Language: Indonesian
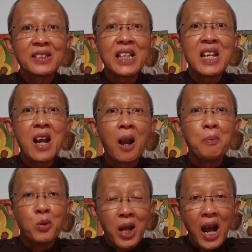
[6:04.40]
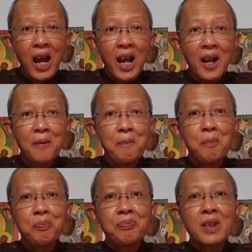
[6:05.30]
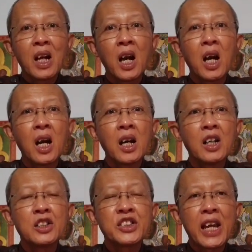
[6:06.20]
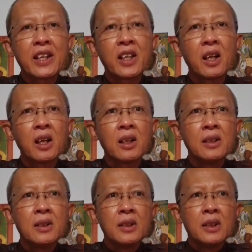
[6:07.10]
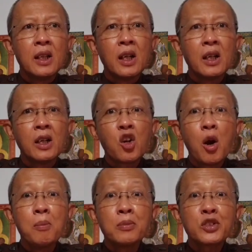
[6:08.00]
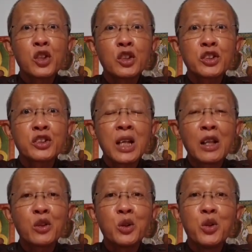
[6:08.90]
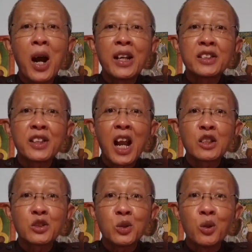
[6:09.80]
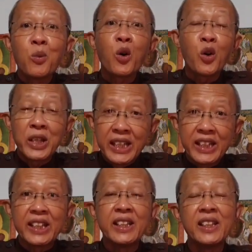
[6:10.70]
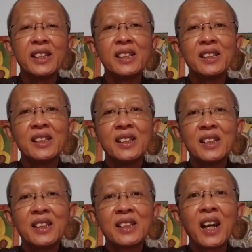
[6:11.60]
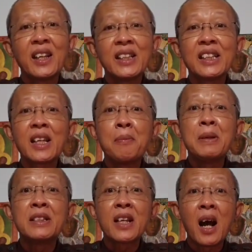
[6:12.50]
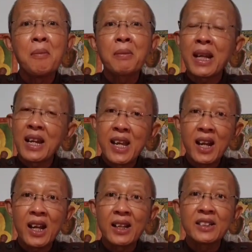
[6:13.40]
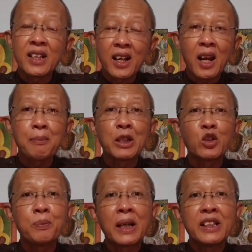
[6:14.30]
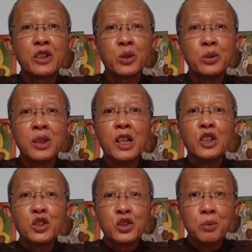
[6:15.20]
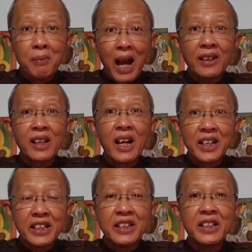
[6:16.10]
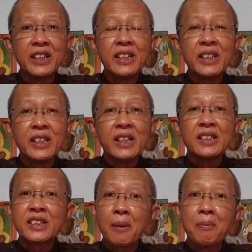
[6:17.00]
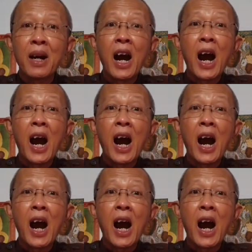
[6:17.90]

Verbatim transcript: Tinggal buka uh, channel Eh, Komsos Santo Yohanes Rasul Wonogiri dan kita bisa merayakan sakramen tubat itu Jumat hari ini jam